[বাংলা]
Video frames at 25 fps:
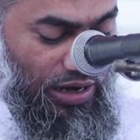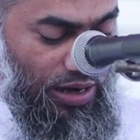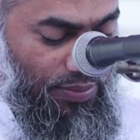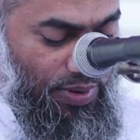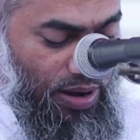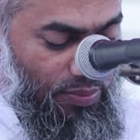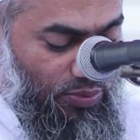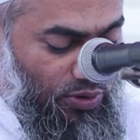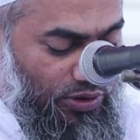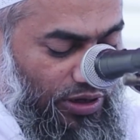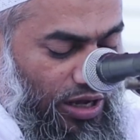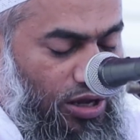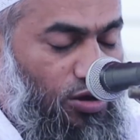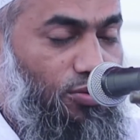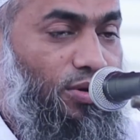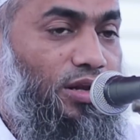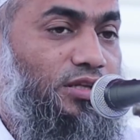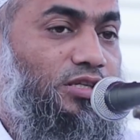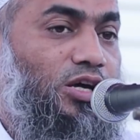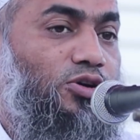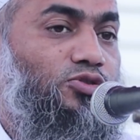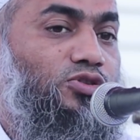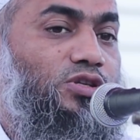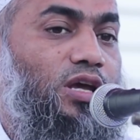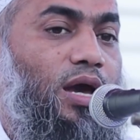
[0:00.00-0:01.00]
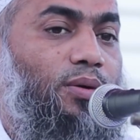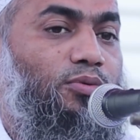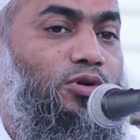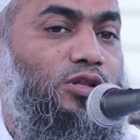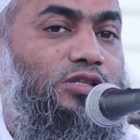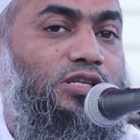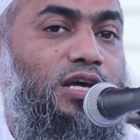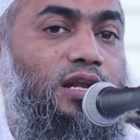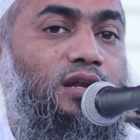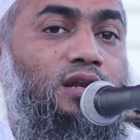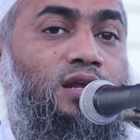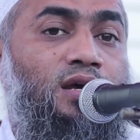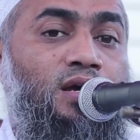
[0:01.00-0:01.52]
আল্লাহ ইবুল কাইম আল জাউজিয়া
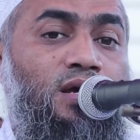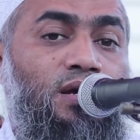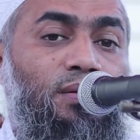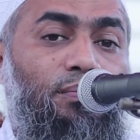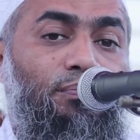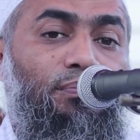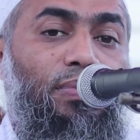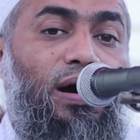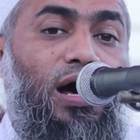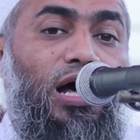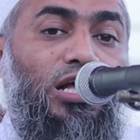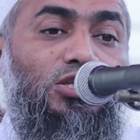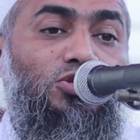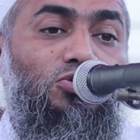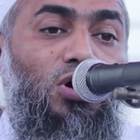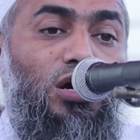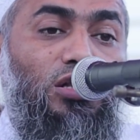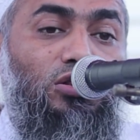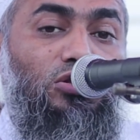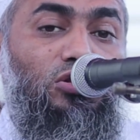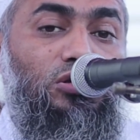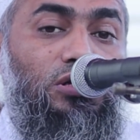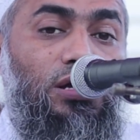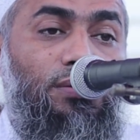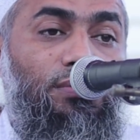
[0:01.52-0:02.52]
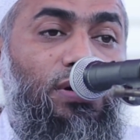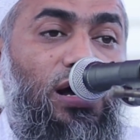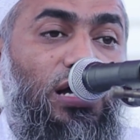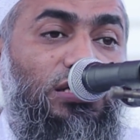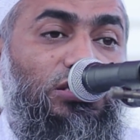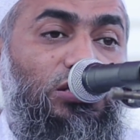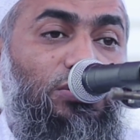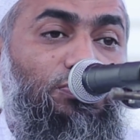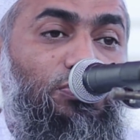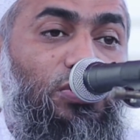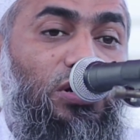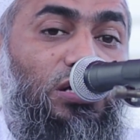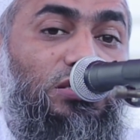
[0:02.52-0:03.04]
বলছেন পাঁচ অক্ত
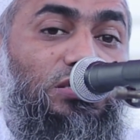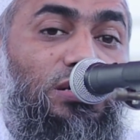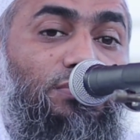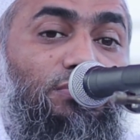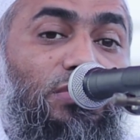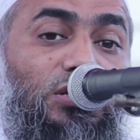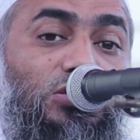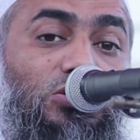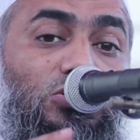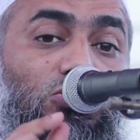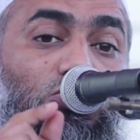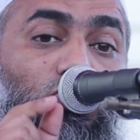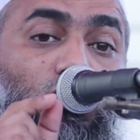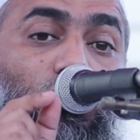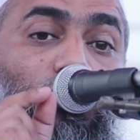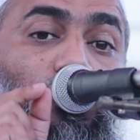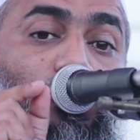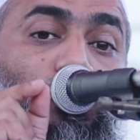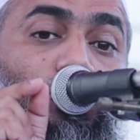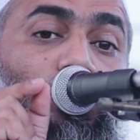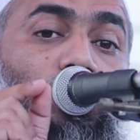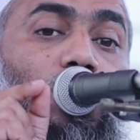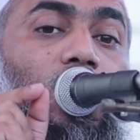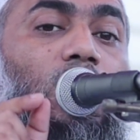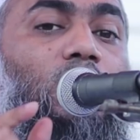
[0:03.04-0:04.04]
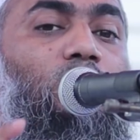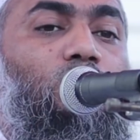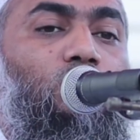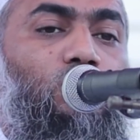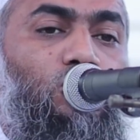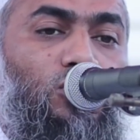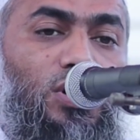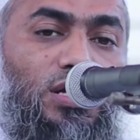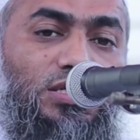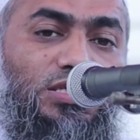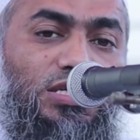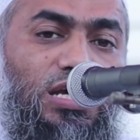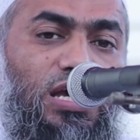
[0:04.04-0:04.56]
নামাজের পরে যে মসনুন
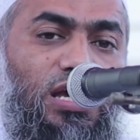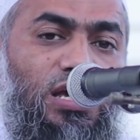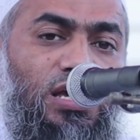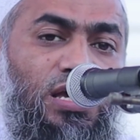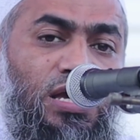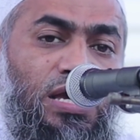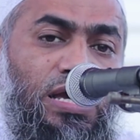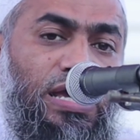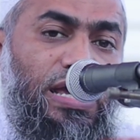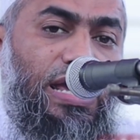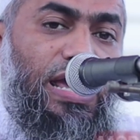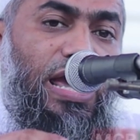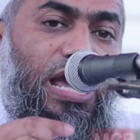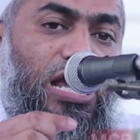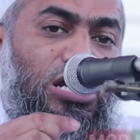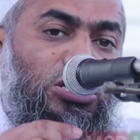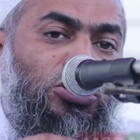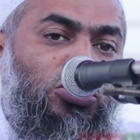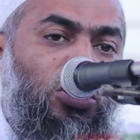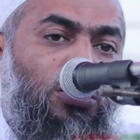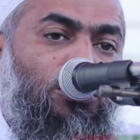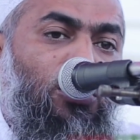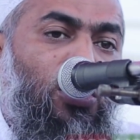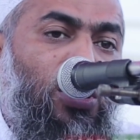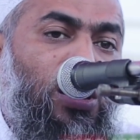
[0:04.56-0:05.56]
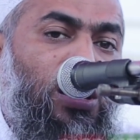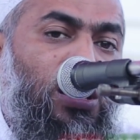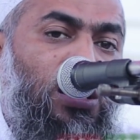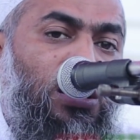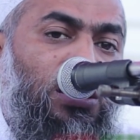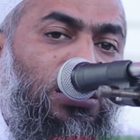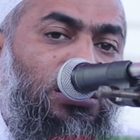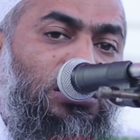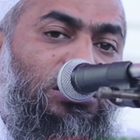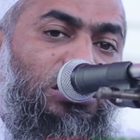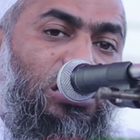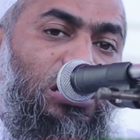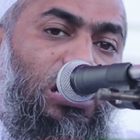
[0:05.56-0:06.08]
দোয়াগুলো আছে এই সময়
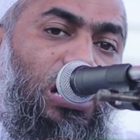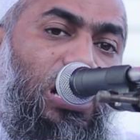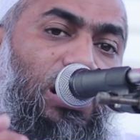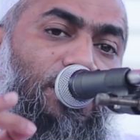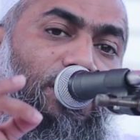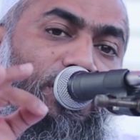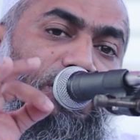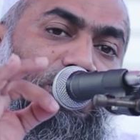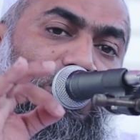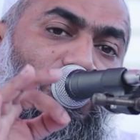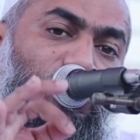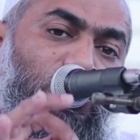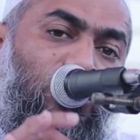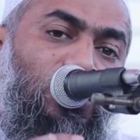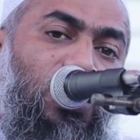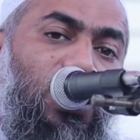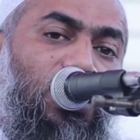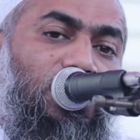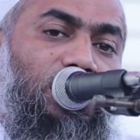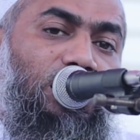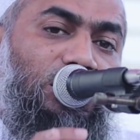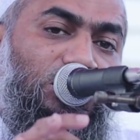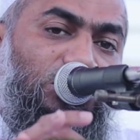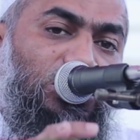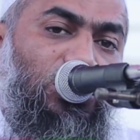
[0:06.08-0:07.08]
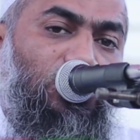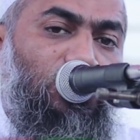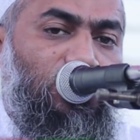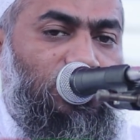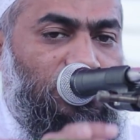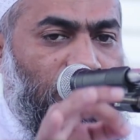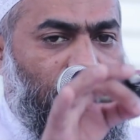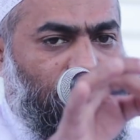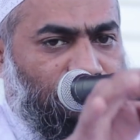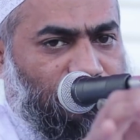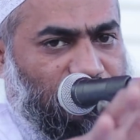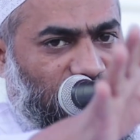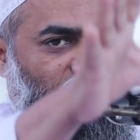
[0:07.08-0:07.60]
তেলাওয়াতে কোরআনের চেয়েও
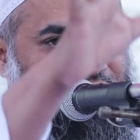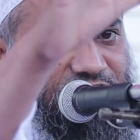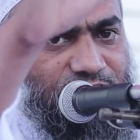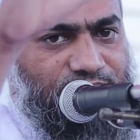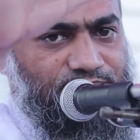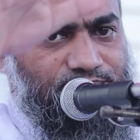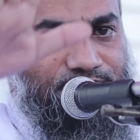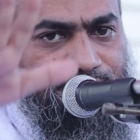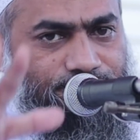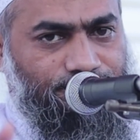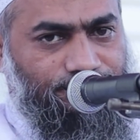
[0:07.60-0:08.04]
দাম বেশি